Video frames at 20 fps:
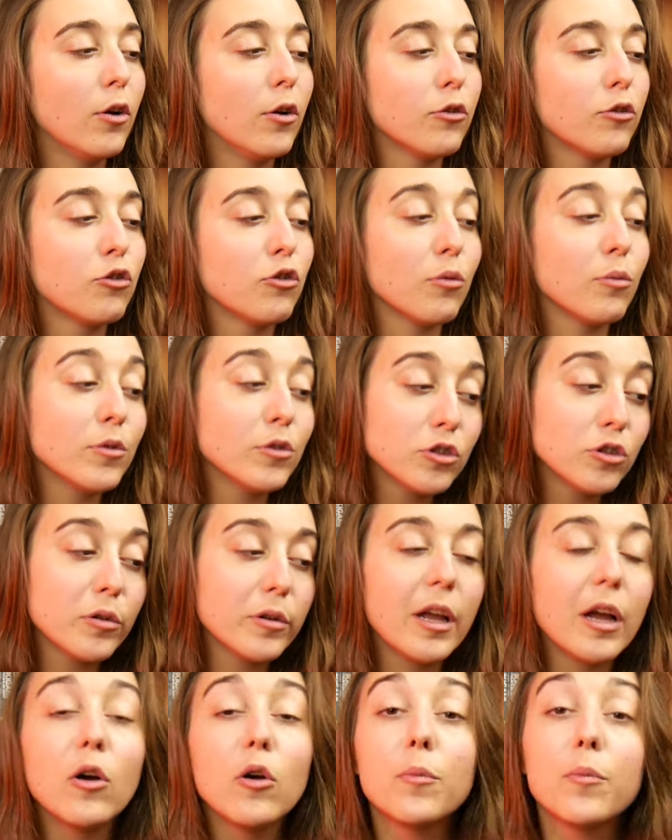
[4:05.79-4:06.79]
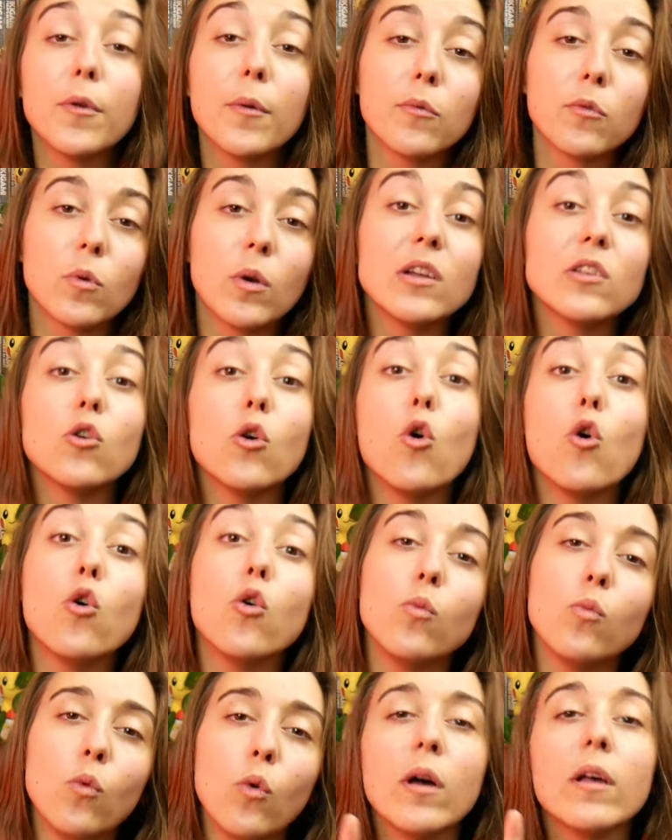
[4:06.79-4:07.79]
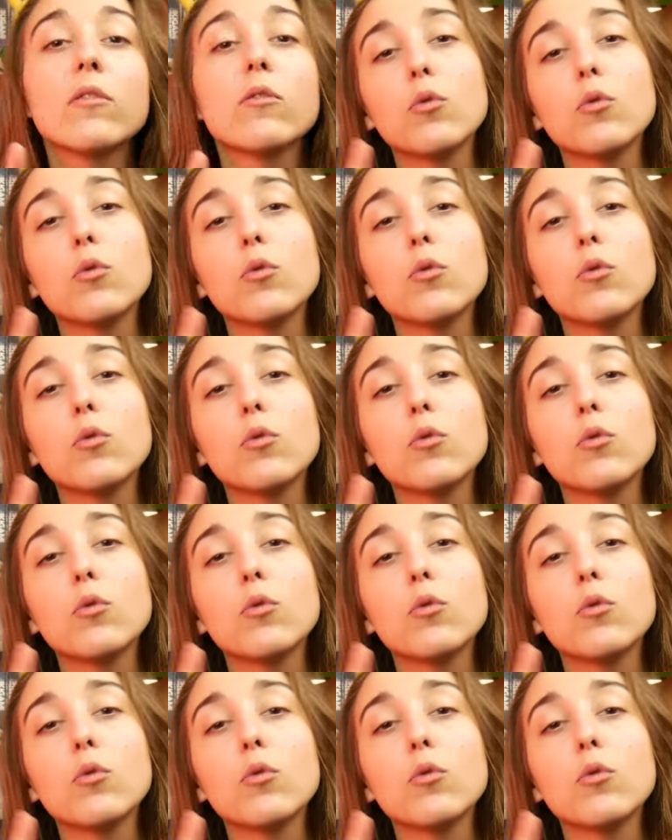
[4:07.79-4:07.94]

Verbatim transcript: sur Manchoya Opium Squad, au moins